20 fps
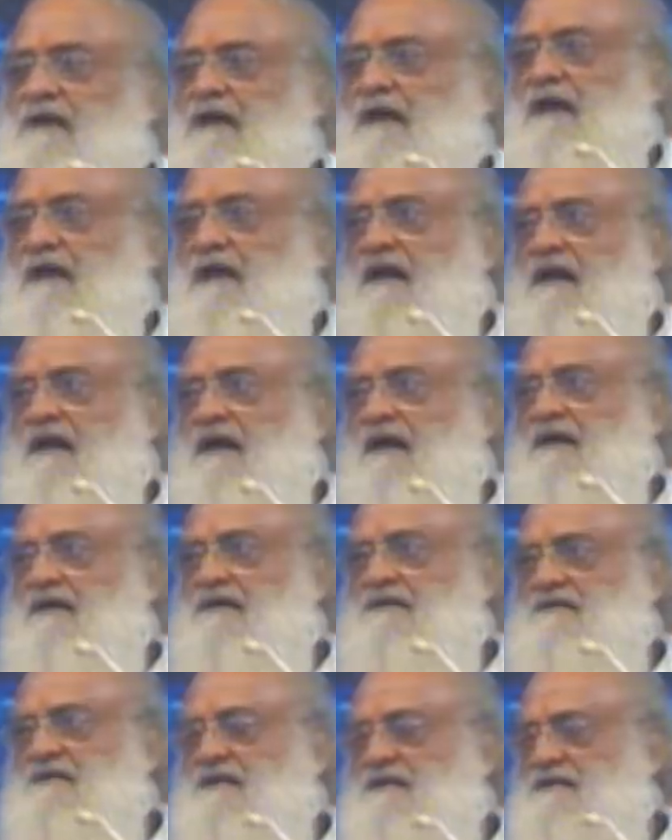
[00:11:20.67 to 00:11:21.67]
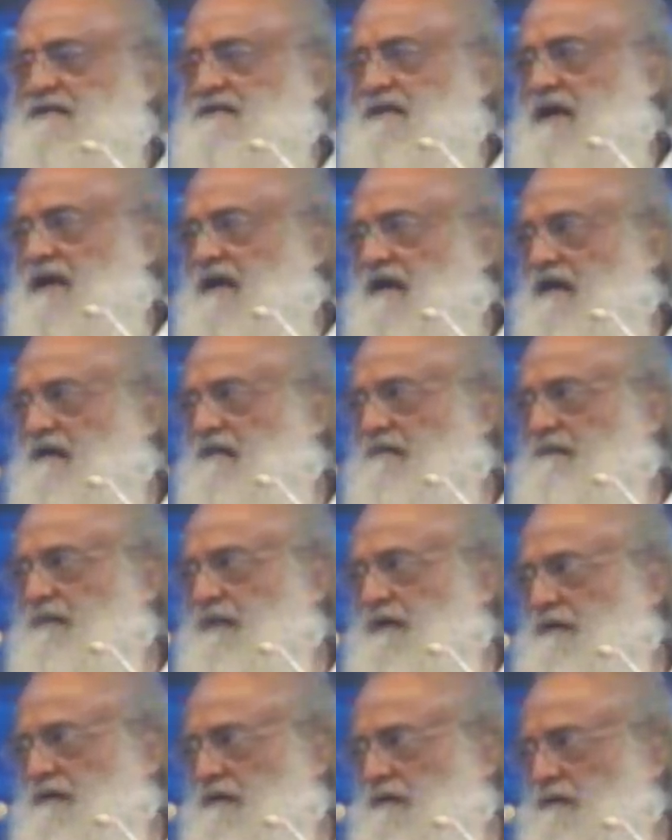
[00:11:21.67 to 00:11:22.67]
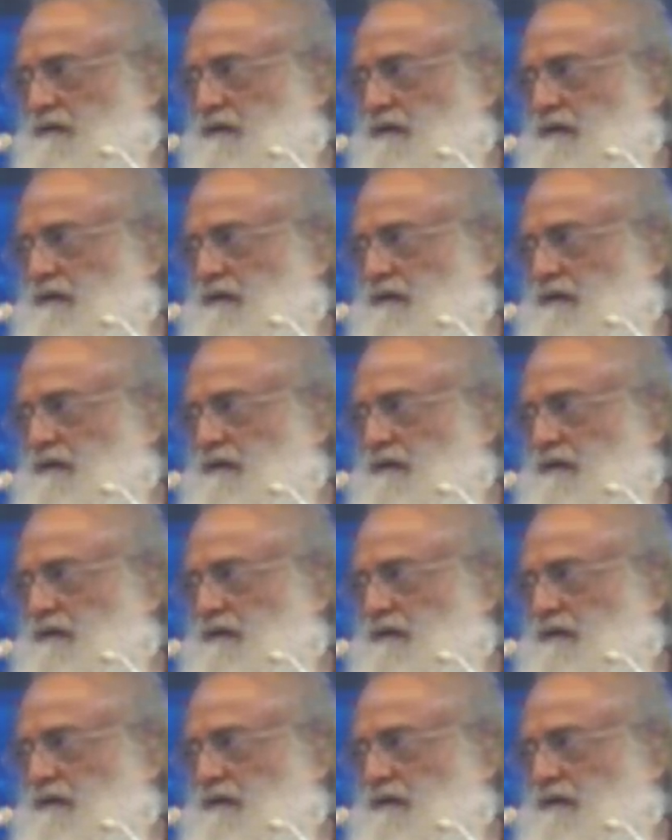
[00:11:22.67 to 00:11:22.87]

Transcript: अगर संसार का पिट्ठू होता